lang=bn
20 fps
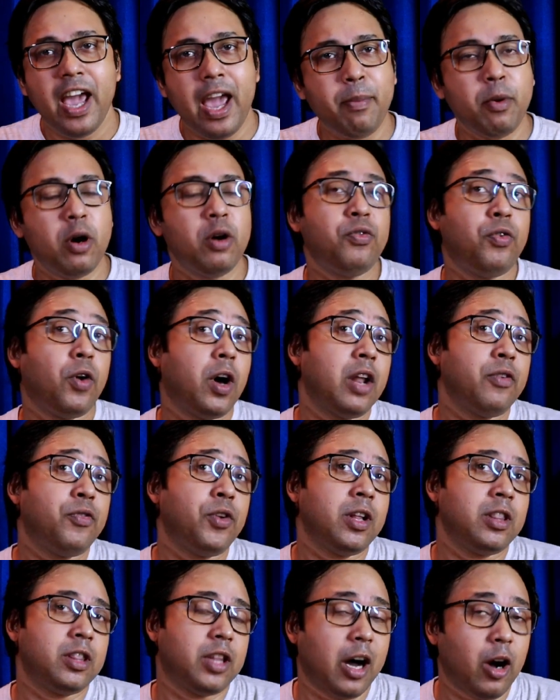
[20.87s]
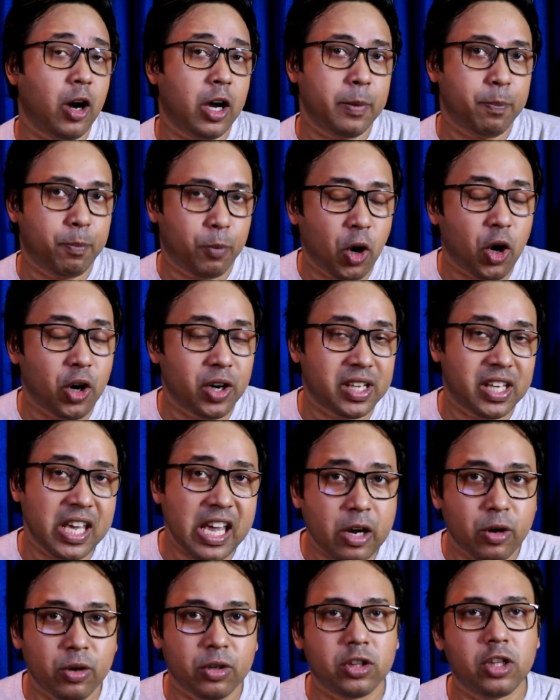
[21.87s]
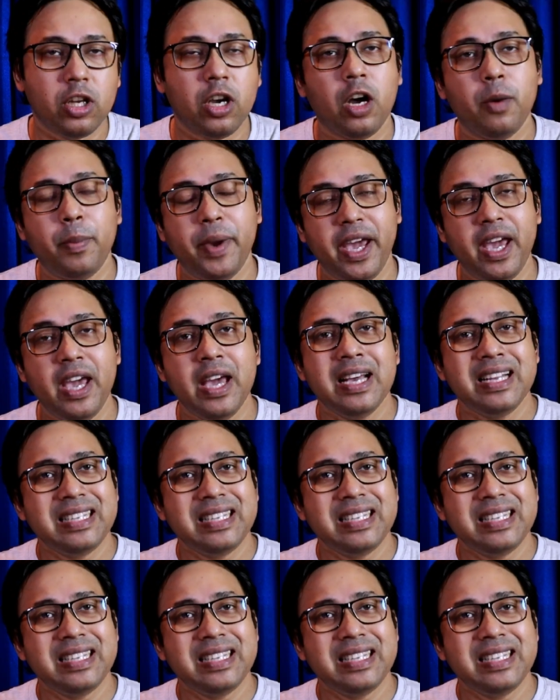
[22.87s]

এবং ফলাফল দেওয়ার পর কি করতে হবে